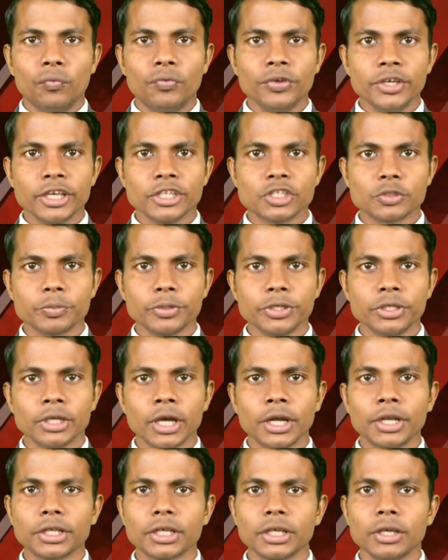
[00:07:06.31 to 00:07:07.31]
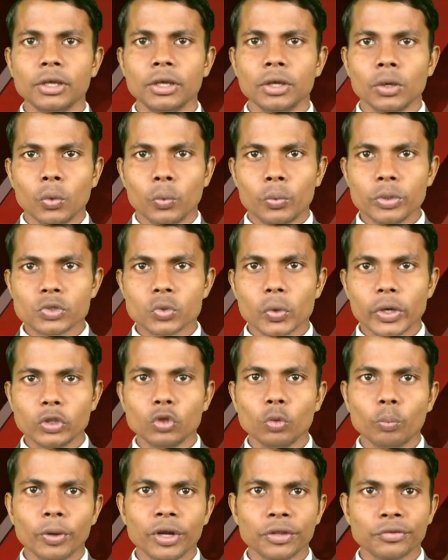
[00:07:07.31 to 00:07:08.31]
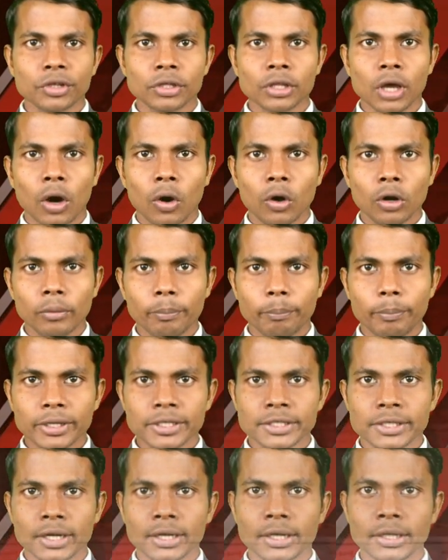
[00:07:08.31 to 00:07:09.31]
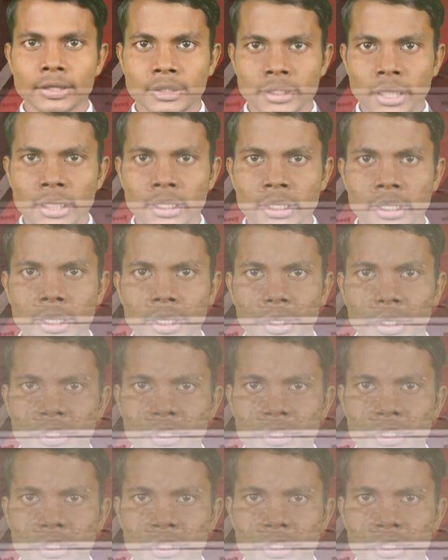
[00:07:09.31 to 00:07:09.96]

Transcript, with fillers: वीएचपी यानी कि विश्व हिंदू परिषद और बजरंग दल ने